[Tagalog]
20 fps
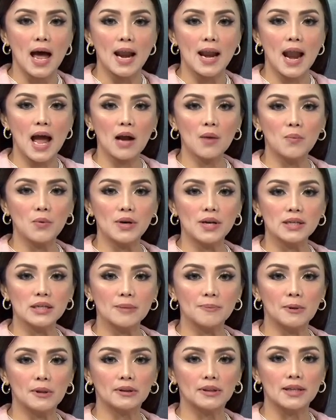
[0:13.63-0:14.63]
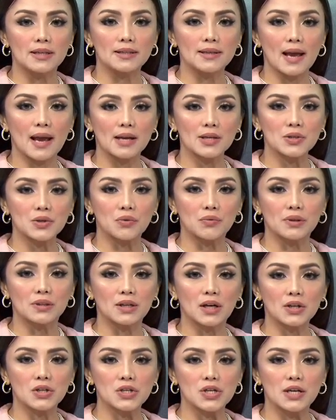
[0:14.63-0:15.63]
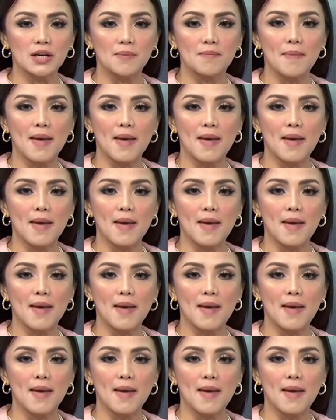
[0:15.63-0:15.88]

ng Municipal Disaster Reduction and